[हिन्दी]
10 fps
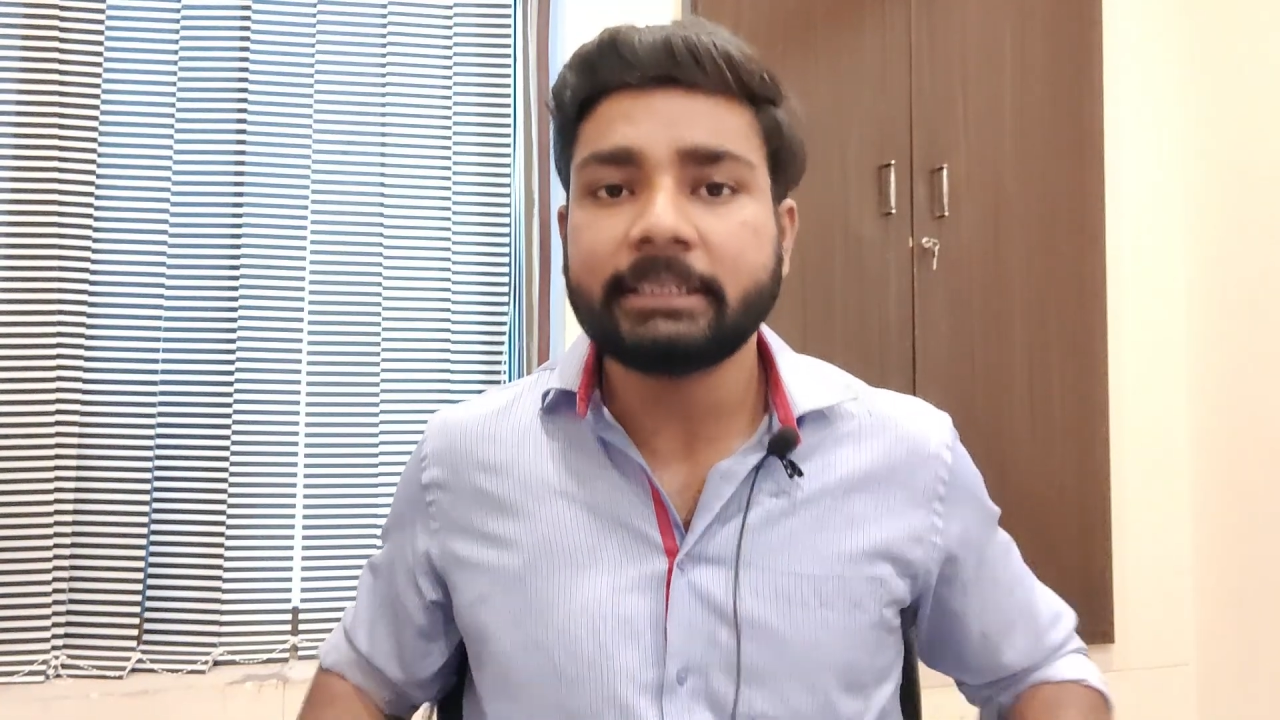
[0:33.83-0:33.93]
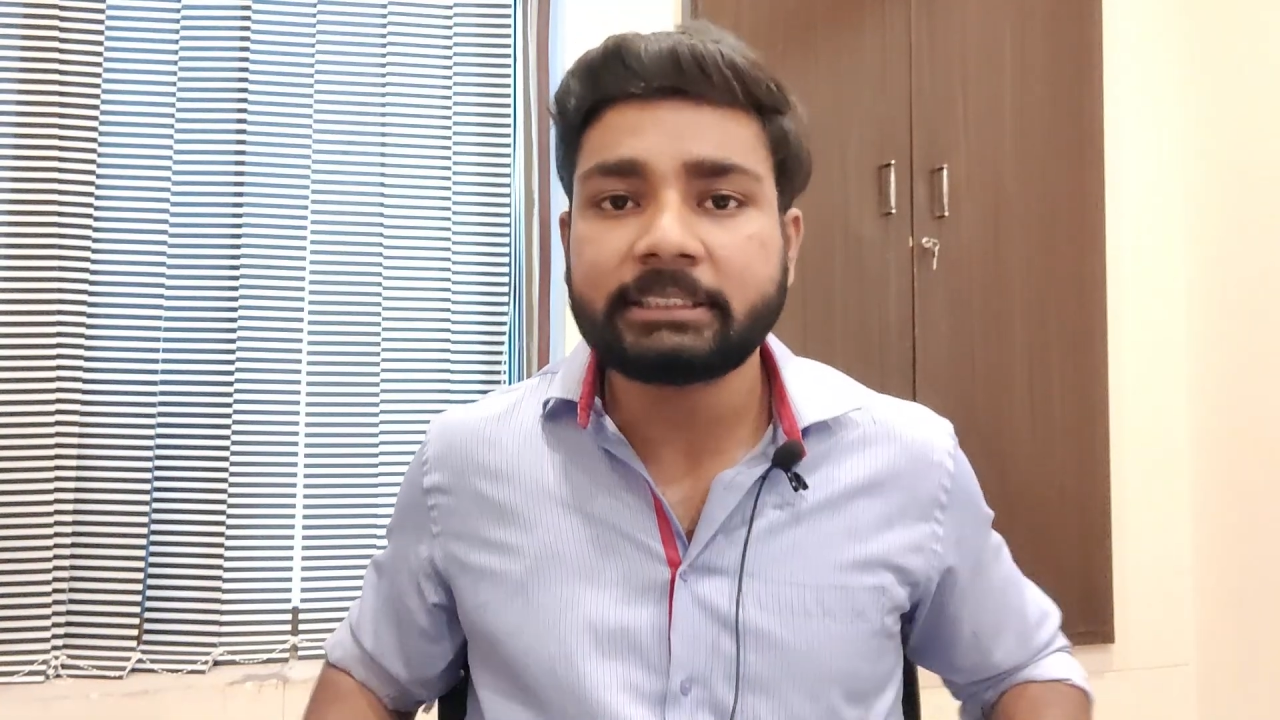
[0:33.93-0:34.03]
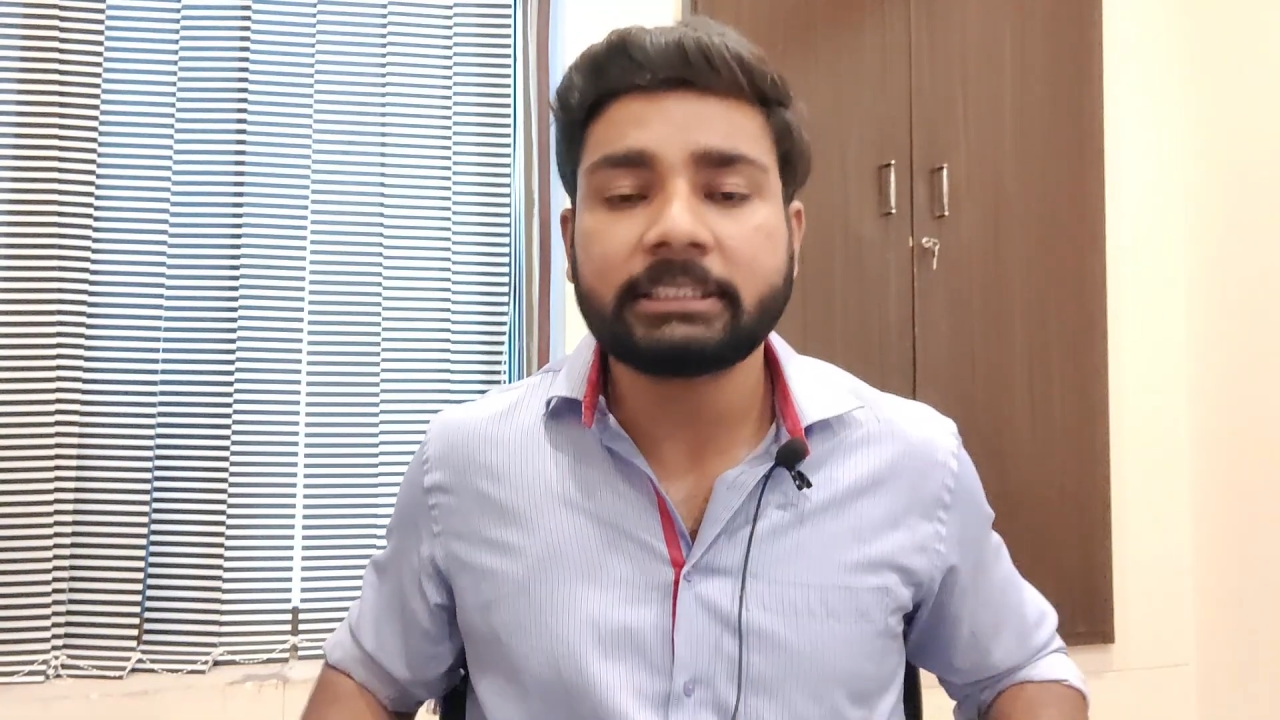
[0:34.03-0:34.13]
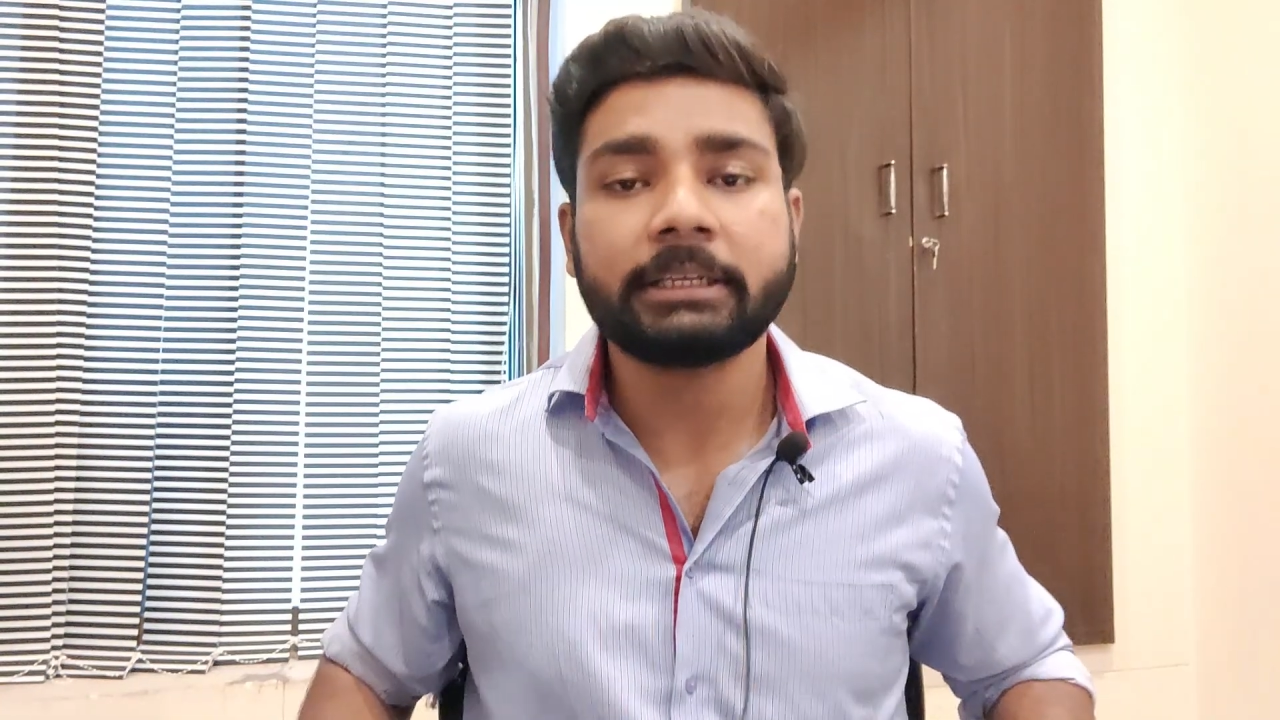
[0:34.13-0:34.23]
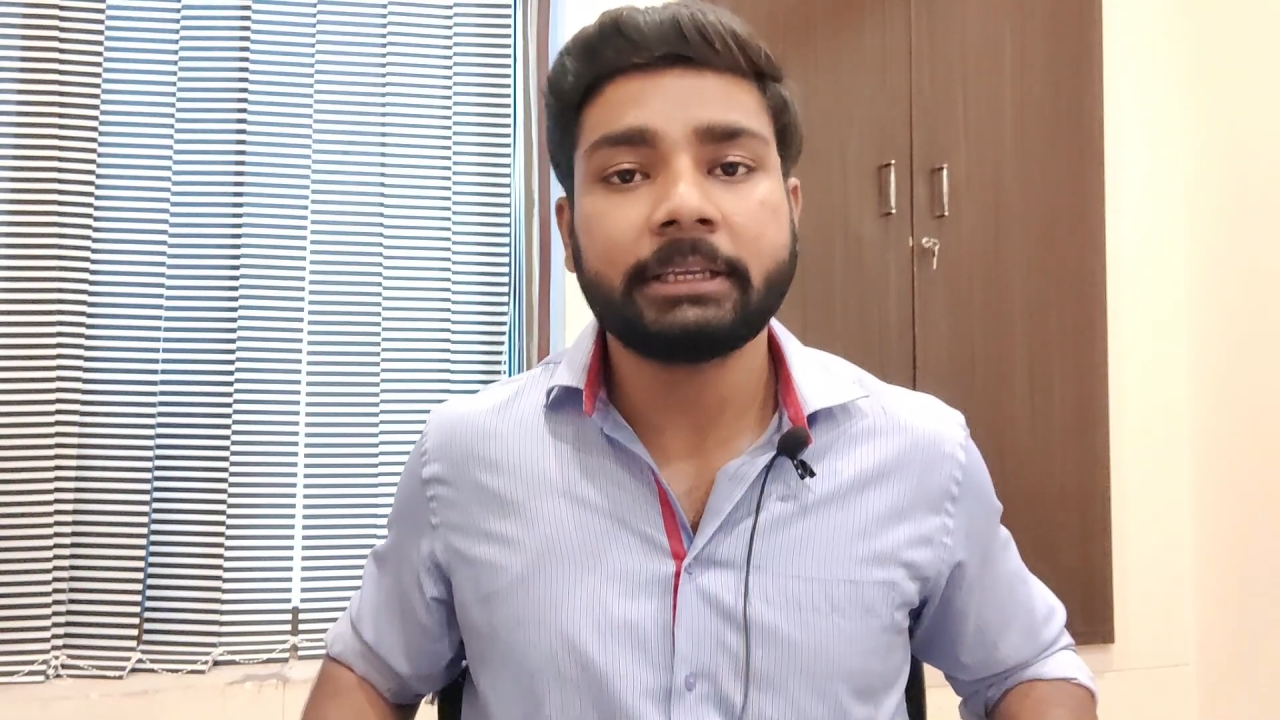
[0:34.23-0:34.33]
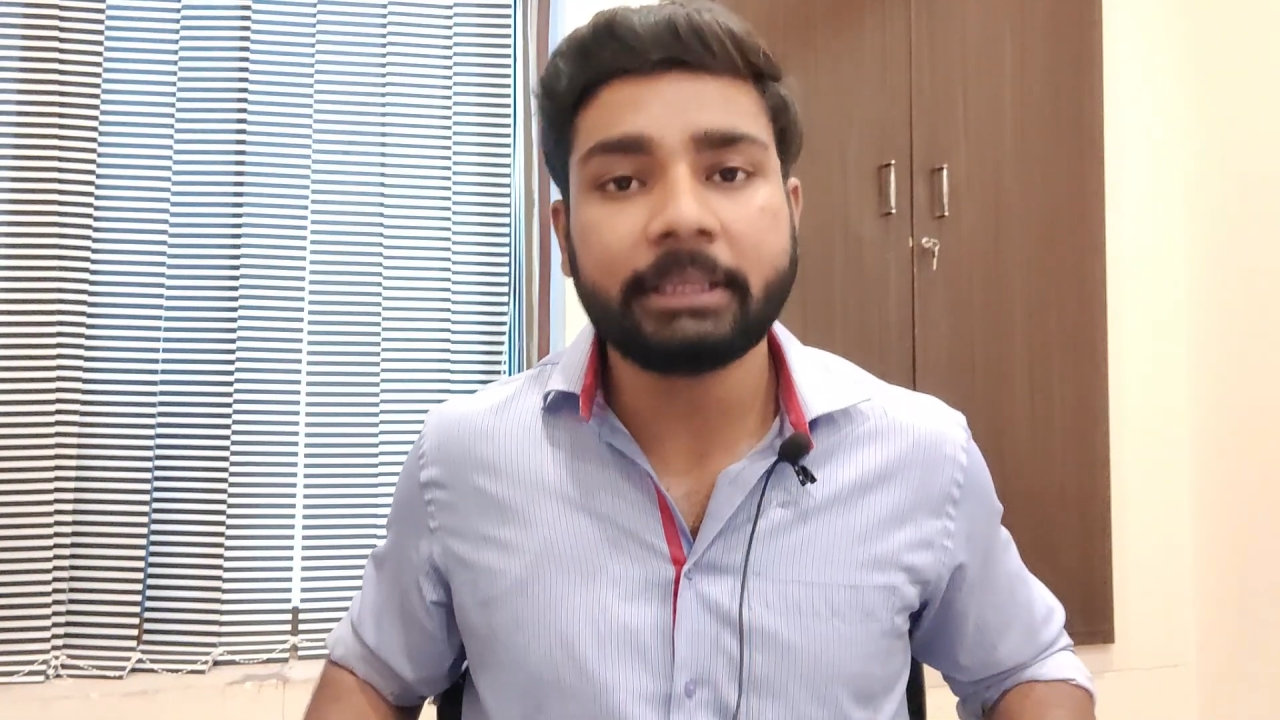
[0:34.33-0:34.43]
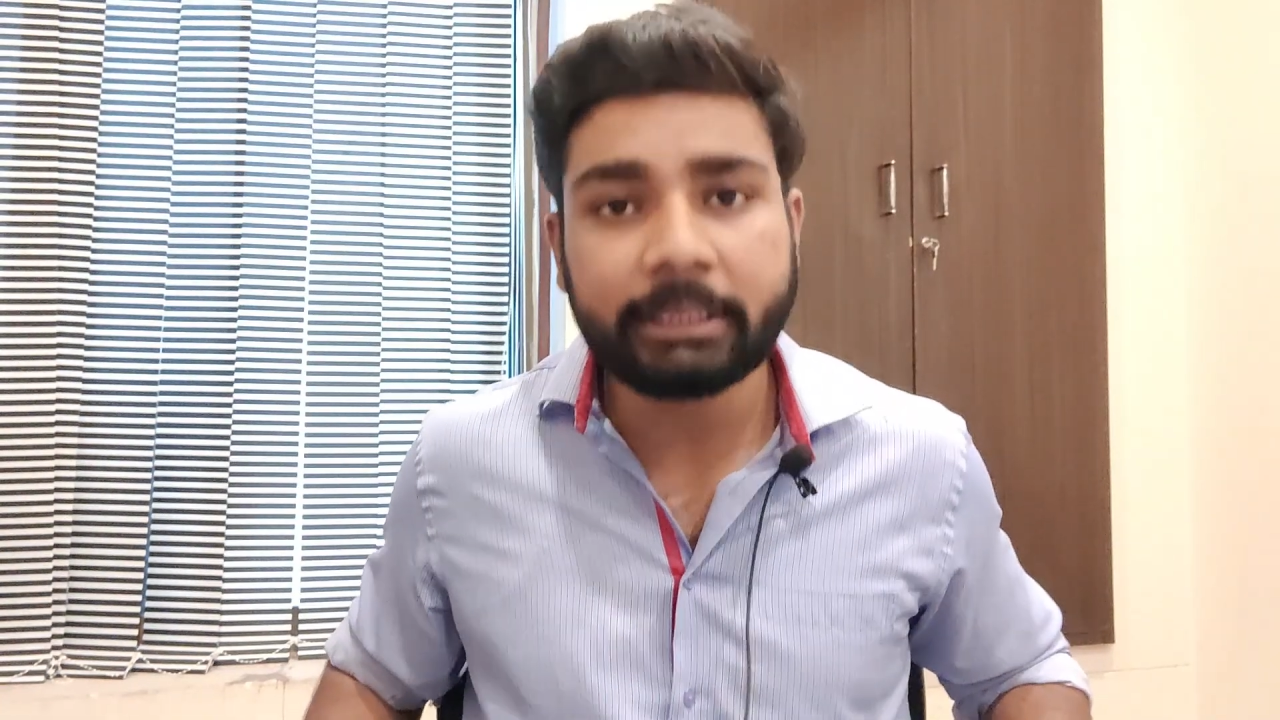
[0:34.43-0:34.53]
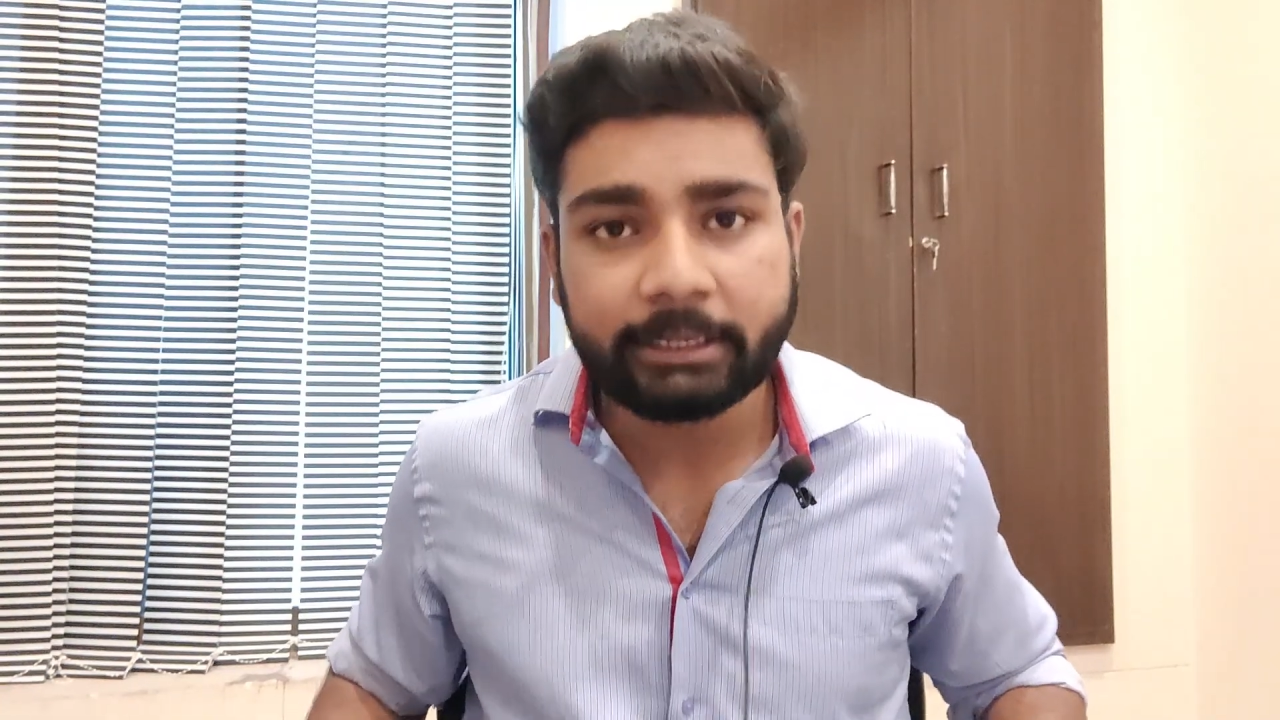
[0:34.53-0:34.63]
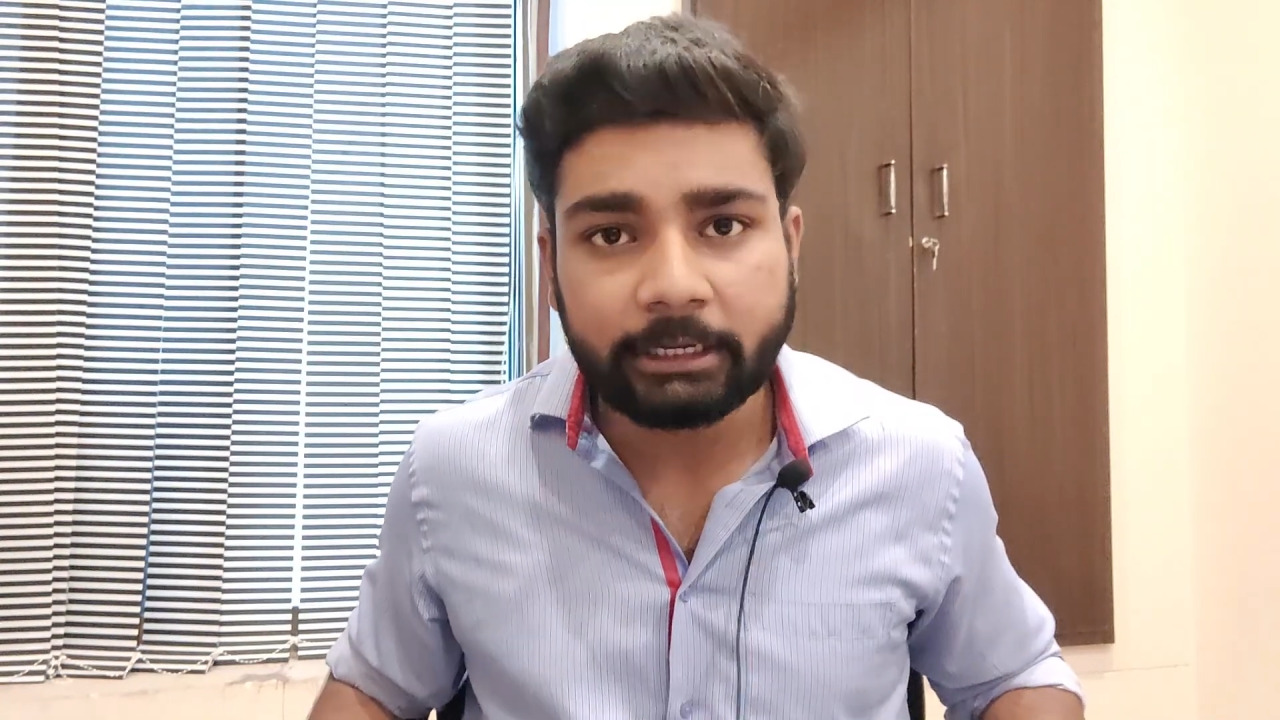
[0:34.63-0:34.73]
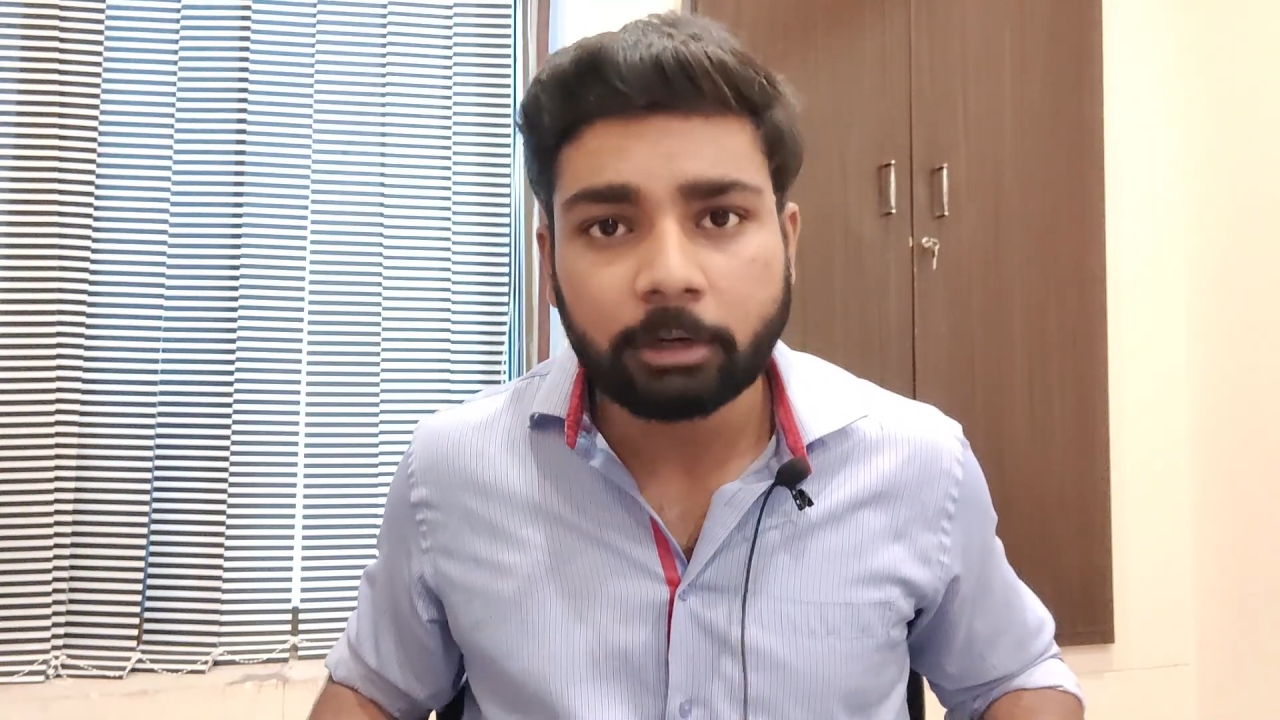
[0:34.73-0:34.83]
इस
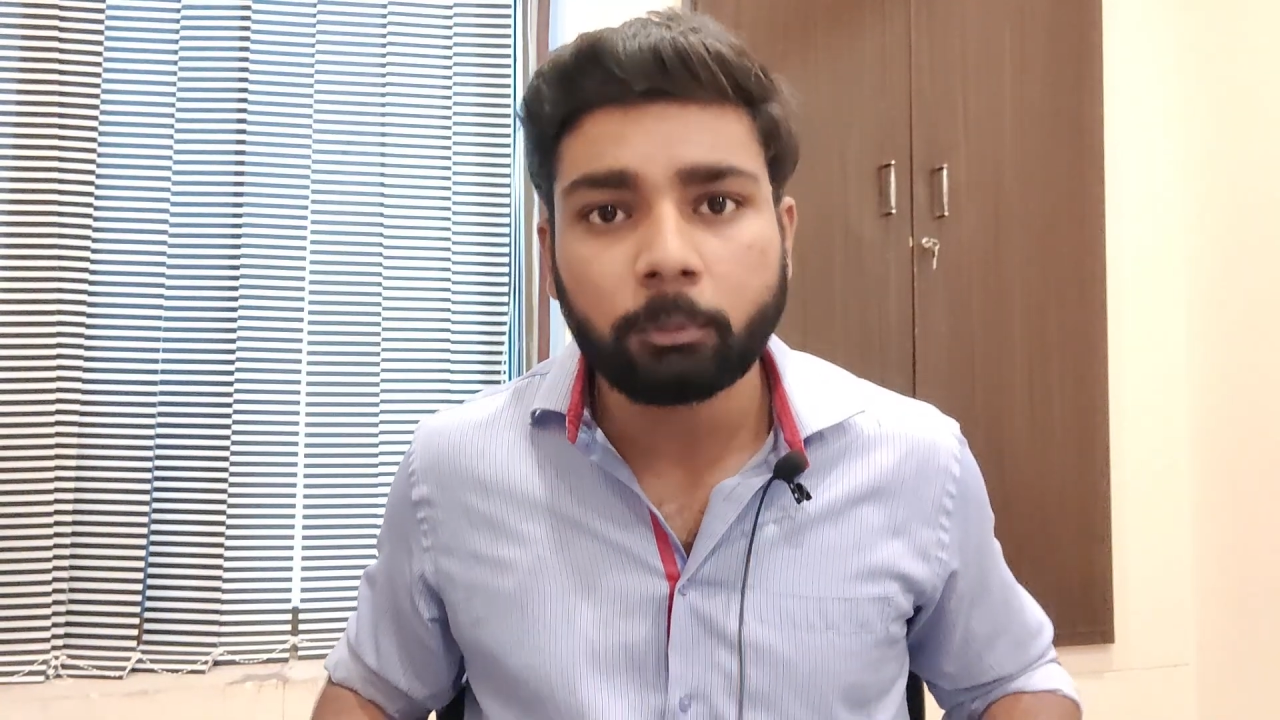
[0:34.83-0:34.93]
ही की